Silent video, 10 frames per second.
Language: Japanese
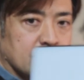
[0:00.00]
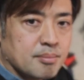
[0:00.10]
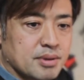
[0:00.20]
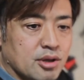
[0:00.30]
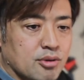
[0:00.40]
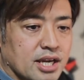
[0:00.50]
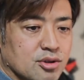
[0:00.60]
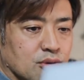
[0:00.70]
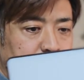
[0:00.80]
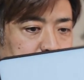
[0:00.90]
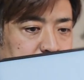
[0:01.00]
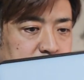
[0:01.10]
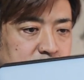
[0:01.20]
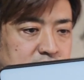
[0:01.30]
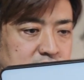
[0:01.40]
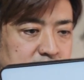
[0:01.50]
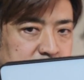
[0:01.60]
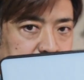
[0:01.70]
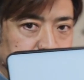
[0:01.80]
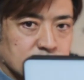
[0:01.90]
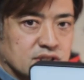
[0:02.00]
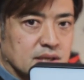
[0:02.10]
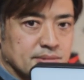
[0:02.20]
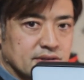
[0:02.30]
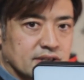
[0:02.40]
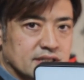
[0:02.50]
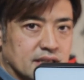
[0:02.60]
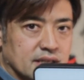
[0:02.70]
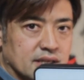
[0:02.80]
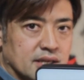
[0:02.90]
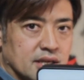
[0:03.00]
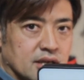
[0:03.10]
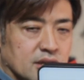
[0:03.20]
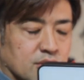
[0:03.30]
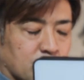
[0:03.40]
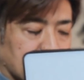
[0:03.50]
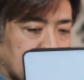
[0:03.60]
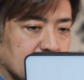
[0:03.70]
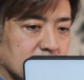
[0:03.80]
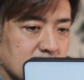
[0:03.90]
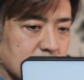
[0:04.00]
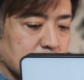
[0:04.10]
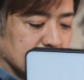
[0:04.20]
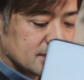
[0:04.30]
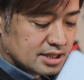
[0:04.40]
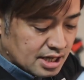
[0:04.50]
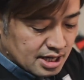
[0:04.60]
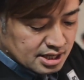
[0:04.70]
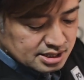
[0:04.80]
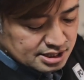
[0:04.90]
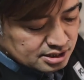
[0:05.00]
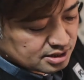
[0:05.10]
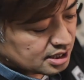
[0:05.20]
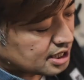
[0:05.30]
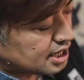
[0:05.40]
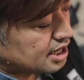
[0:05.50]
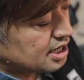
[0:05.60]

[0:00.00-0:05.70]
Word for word: ビデオライトぜひチェックしてみてください。これ買ってめっちゃ撮影が